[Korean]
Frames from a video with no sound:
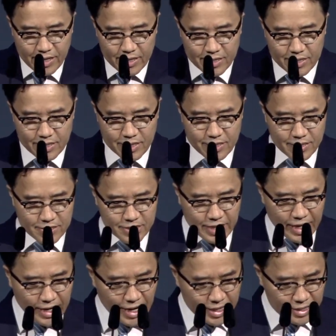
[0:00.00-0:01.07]
그
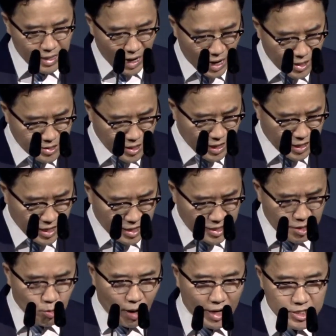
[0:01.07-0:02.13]
사랑하는 아들에게
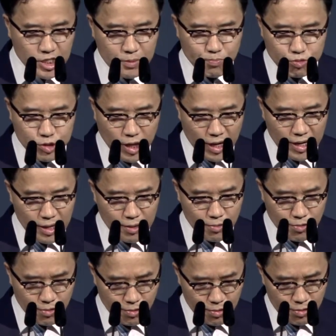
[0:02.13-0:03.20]
이와 같이
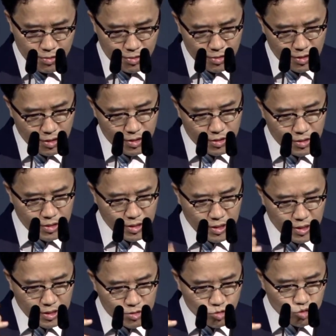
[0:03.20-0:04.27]
부탁하고
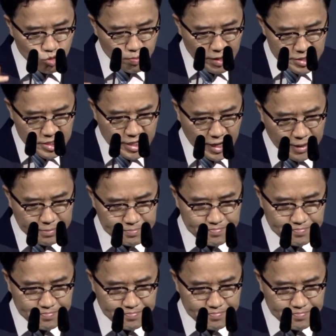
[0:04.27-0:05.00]
어, 두 번째